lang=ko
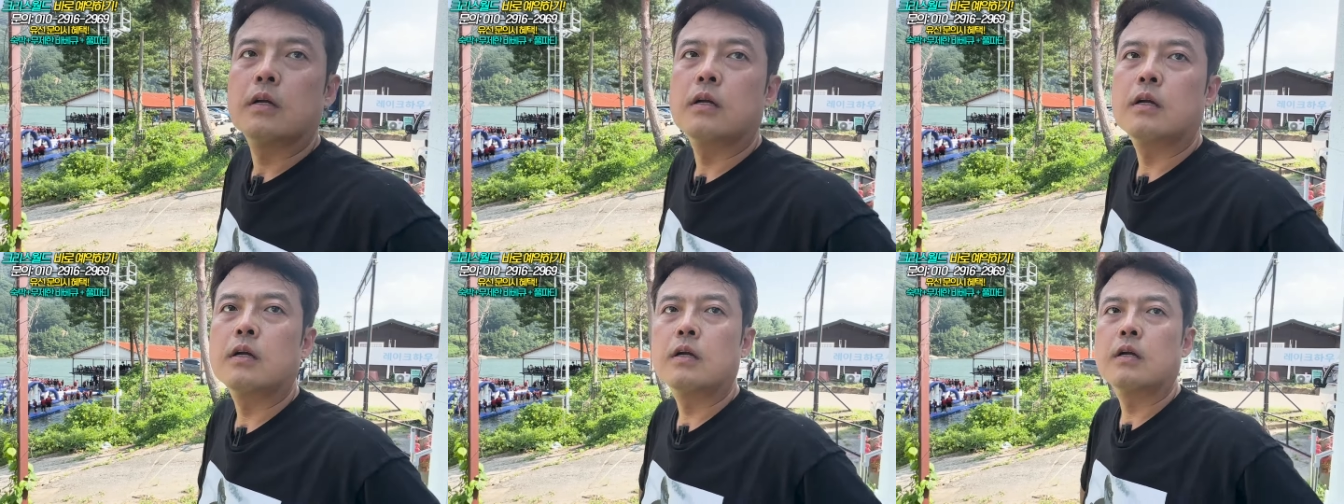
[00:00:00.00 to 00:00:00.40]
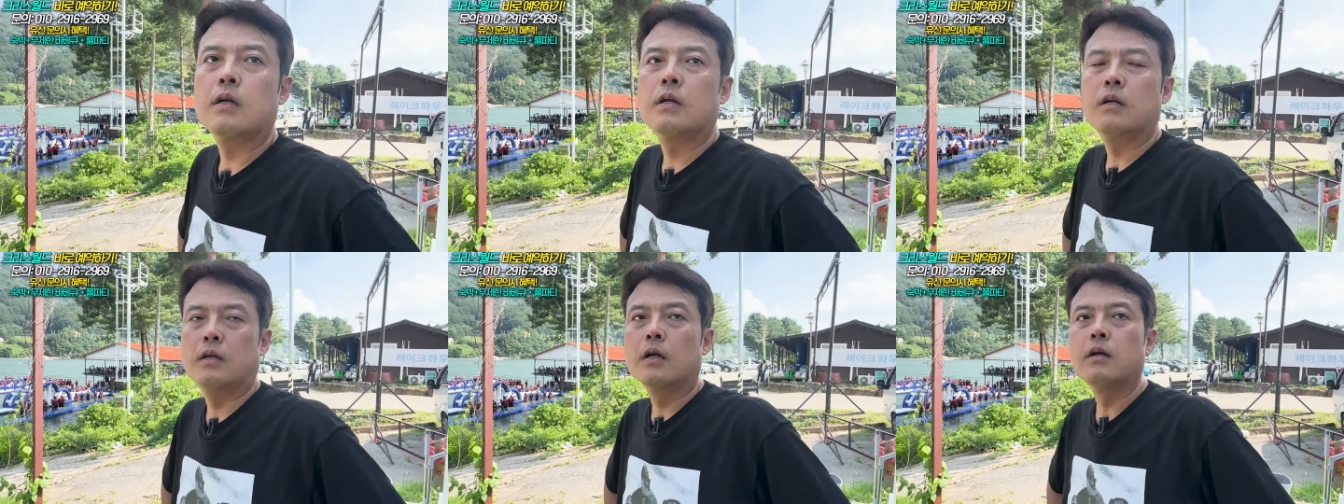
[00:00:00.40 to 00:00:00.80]

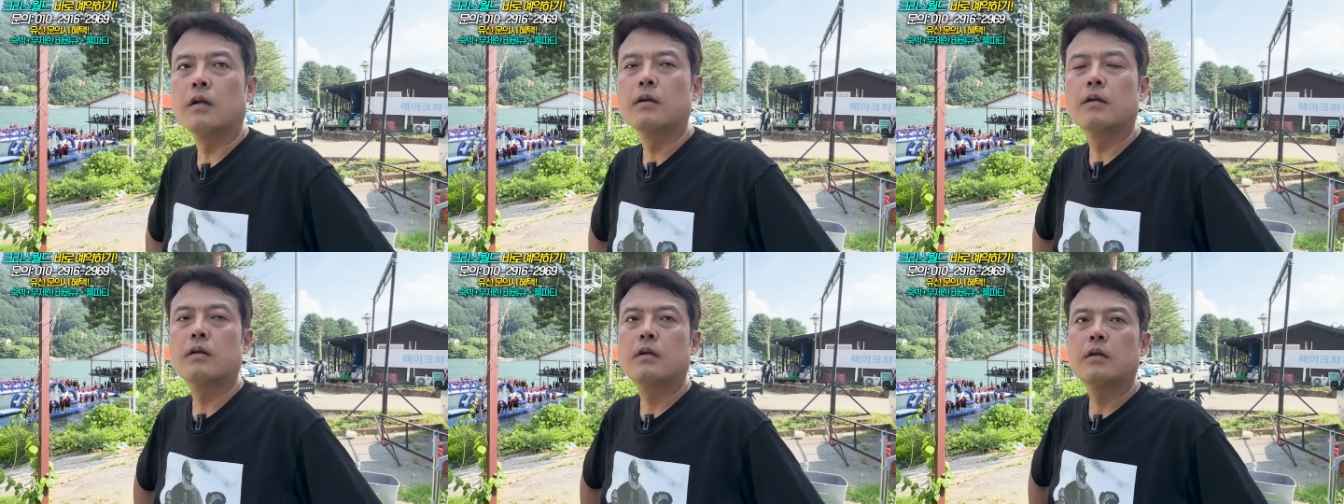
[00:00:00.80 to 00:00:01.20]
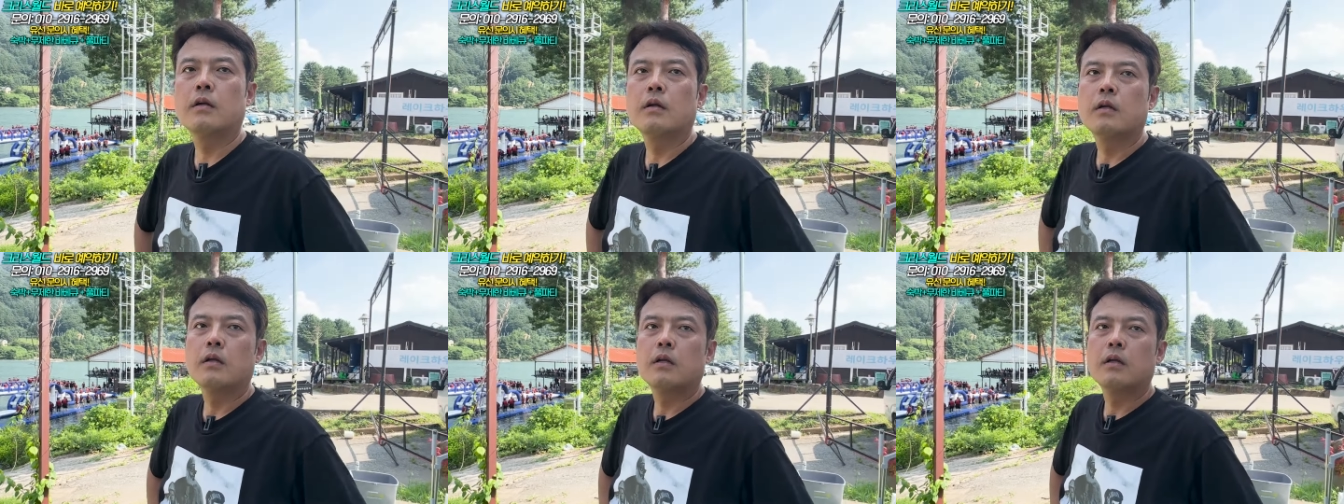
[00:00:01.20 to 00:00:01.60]
팔면 좀
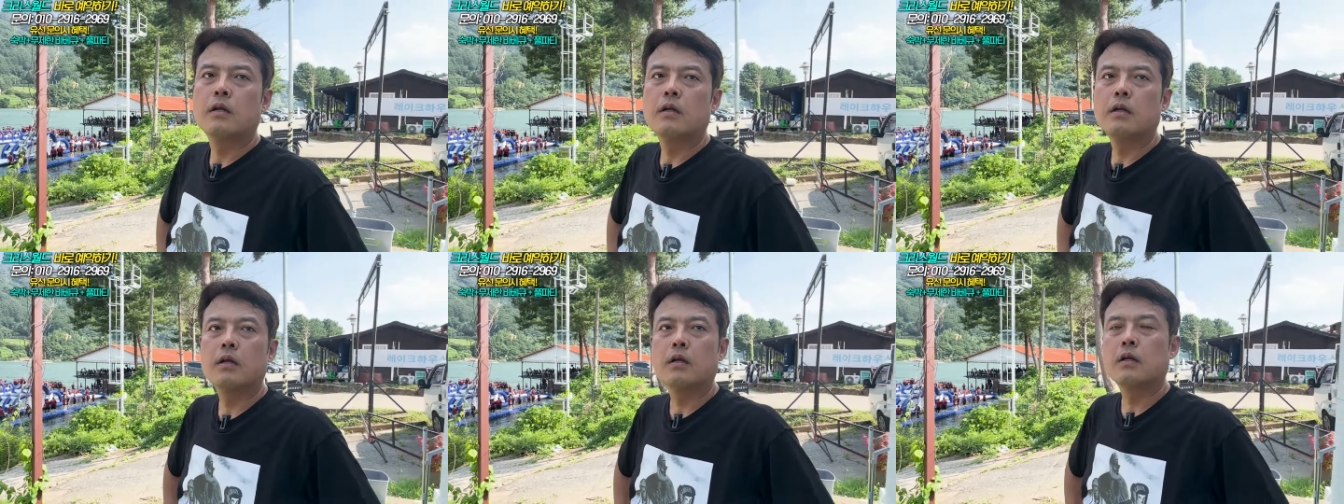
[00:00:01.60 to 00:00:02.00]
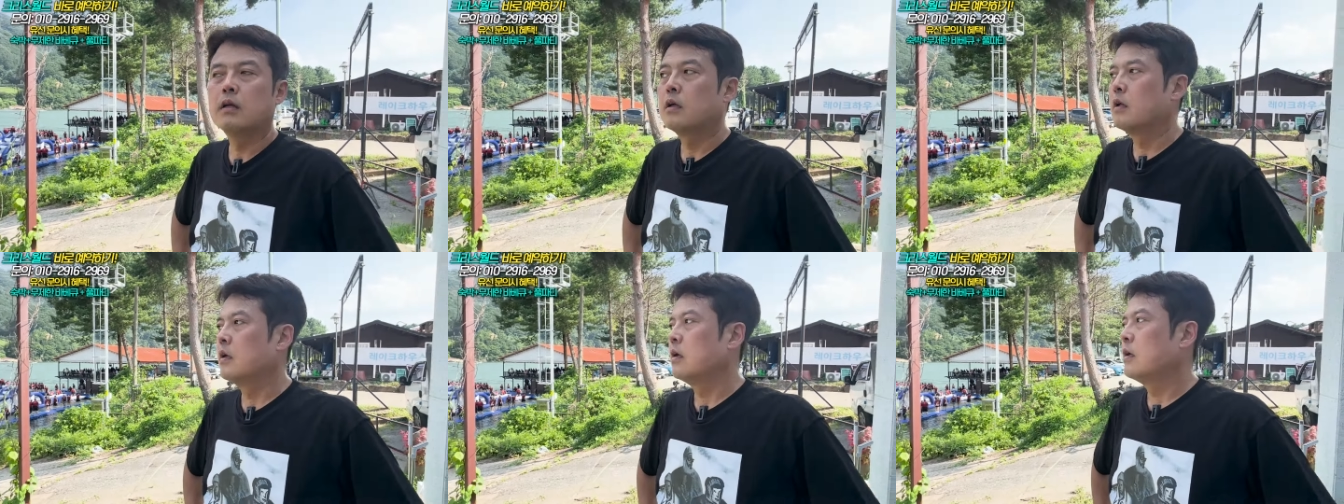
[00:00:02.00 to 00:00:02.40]
매출이 분산이
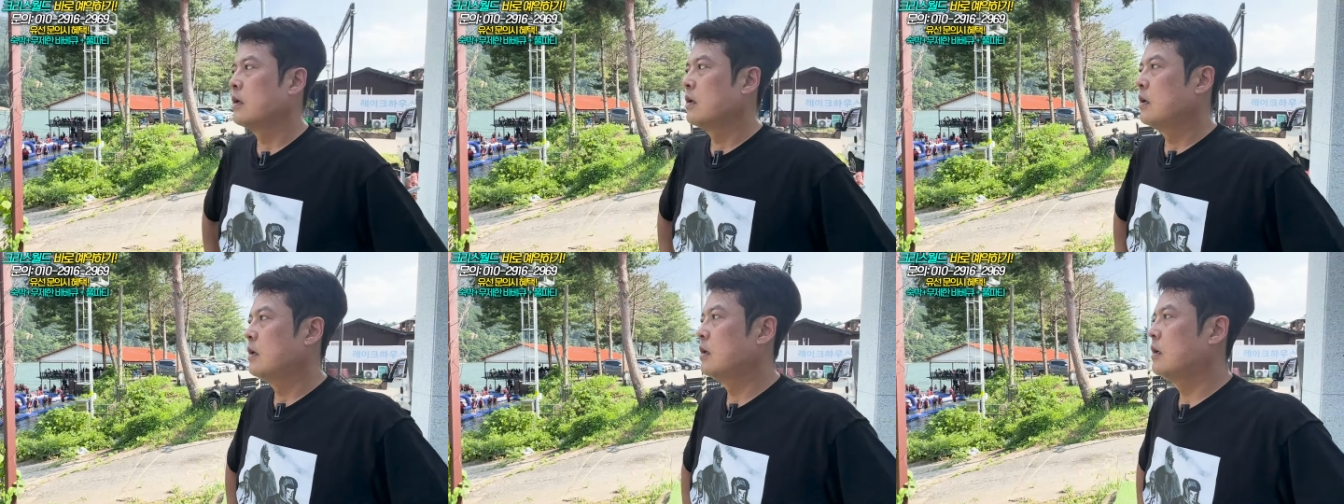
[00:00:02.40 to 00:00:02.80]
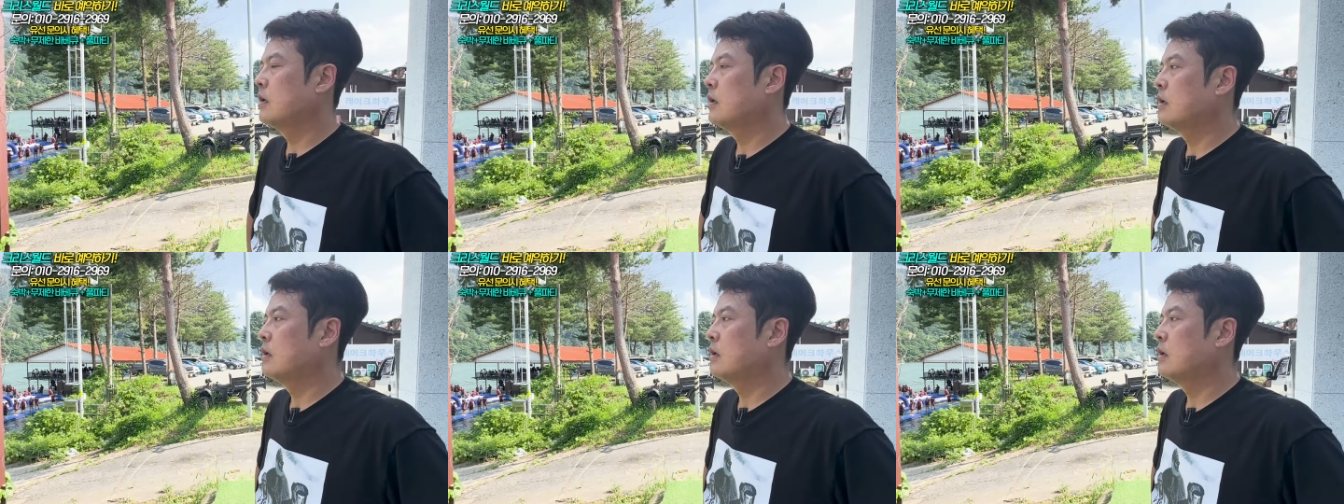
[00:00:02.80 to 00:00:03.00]
되지 않을까?